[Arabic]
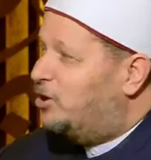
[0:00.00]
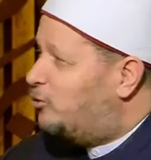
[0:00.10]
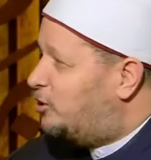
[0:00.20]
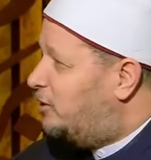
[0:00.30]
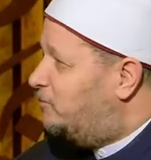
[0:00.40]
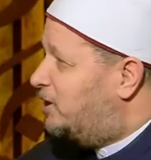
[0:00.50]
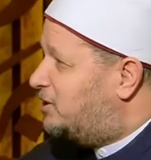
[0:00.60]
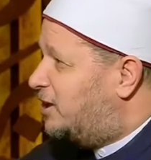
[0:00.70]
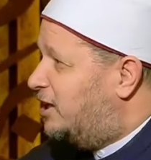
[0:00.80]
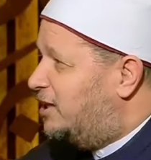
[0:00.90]
تتعبنا
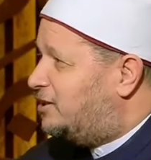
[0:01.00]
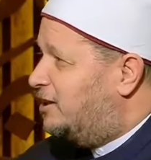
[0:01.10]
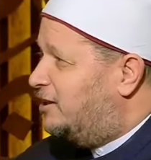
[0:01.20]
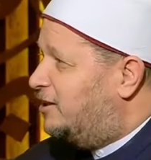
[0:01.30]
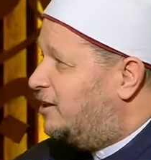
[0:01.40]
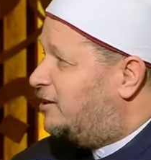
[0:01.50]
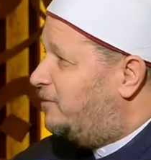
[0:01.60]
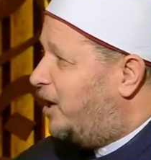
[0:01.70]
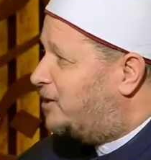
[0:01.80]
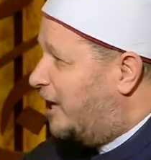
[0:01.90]
السلاسل انك
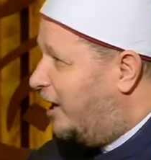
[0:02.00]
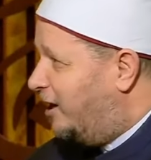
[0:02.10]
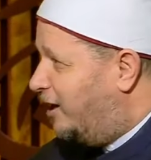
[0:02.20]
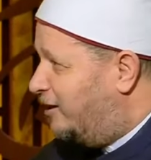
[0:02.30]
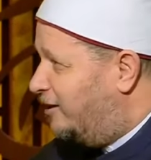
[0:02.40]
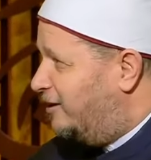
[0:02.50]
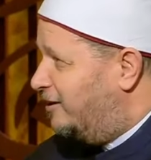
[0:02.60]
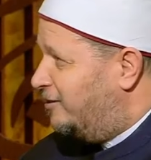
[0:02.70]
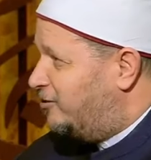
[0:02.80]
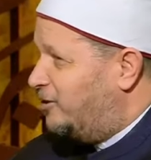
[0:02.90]
تبحث عنها
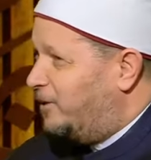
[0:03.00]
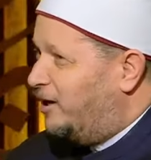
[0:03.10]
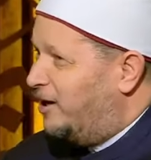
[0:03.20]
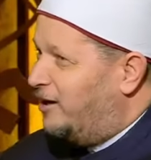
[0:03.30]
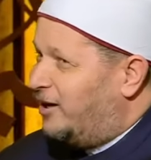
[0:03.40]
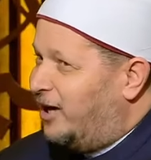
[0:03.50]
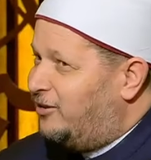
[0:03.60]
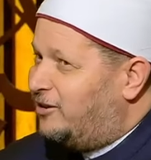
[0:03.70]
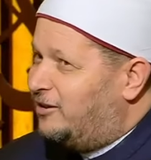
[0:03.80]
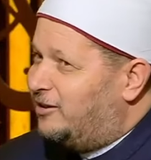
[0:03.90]
مم. طيب آه. انا
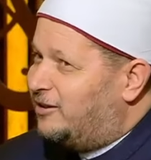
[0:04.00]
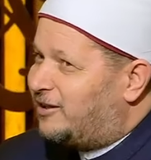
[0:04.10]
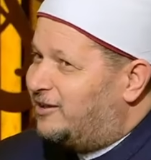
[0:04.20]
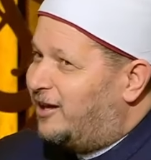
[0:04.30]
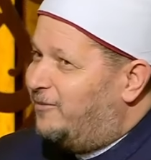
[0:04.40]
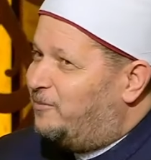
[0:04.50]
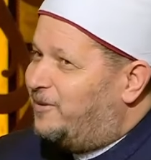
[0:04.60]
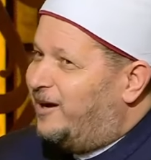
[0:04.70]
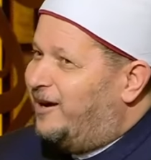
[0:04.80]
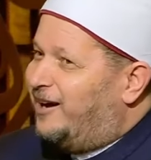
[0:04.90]
عندي كتاب
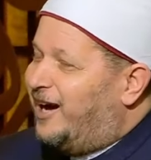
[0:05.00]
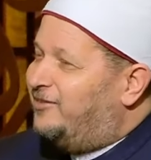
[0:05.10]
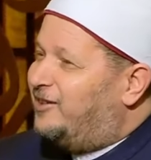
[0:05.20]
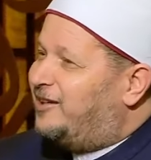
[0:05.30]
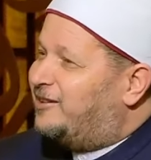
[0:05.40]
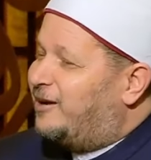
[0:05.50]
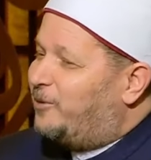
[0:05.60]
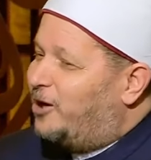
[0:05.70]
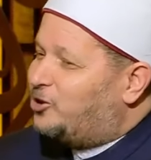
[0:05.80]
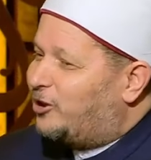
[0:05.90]
اه عندي كتاب
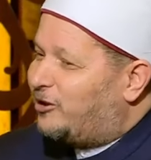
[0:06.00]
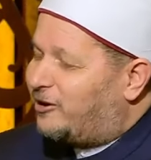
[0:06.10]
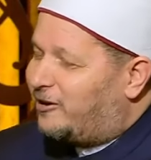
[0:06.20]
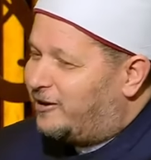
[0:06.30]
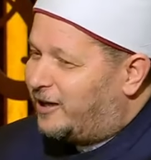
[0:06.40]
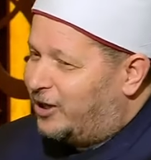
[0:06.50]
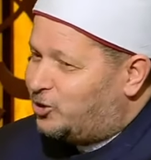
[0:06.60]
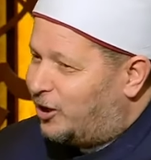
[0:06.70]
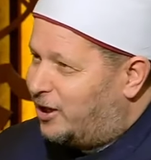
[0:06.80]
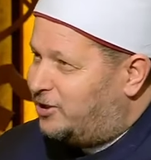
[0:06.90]
10
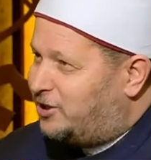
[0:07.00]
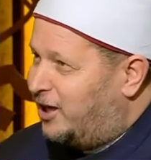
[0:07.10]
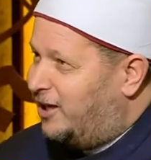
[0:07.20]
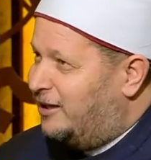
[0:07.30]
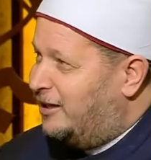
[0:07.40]
10 اجزاء